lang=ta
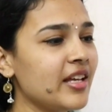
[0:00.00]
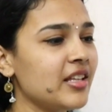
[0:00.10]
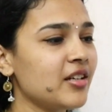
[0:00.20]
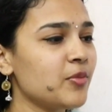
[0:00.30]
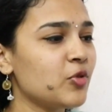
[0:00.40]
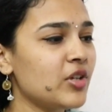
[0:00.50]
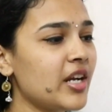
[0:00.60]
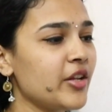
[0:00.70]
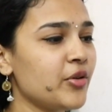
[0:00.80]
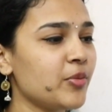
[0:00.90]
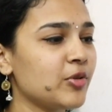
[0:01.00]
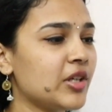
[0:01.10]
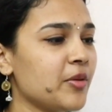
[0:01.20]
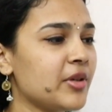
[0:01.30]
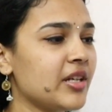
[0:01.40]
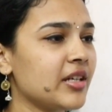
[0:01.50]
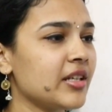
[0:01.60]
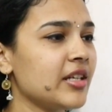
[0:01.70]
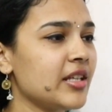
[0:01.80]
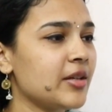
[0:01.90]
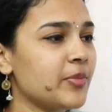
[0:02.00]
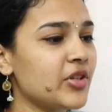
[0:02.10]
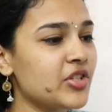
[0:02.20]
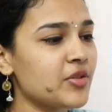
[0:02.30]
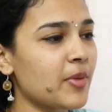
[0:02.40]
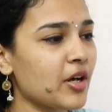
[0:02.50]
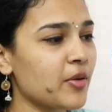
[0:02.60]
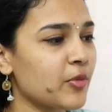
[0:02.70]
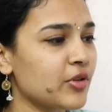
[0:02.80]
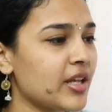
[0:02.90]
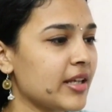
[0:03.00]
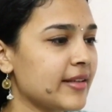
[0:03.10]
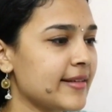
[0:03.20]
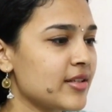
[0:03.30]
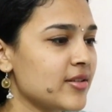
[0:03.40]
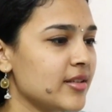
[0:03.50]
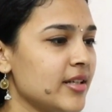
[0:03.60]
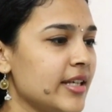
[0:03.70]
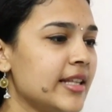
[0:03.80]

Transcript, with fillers: இதுக்கு முன்னாடி ஒரு புத்தகம் இருக்குன்னு இதை பிரித்து பார்க்கும்போது தான் எனக்கு தெரிஞ்சுது